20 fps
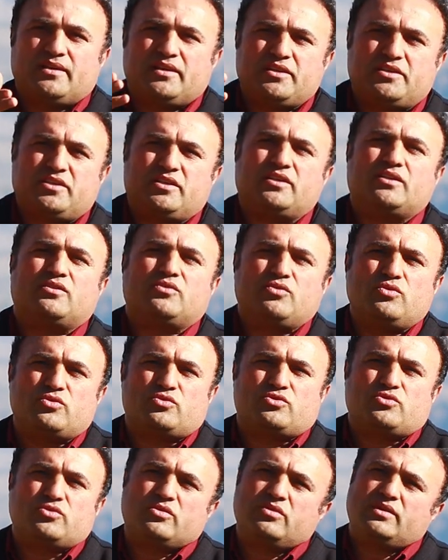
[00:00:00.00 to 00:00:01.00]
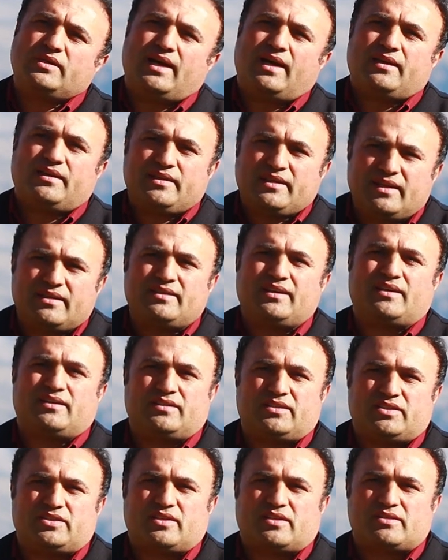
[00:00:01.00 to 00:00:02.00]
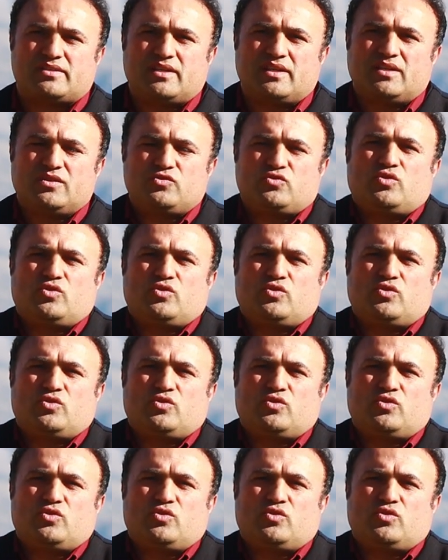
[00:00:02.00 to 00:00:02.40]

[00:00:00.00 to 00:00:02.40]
2 yıl, 3 yıl yani yeter diyeceğiz.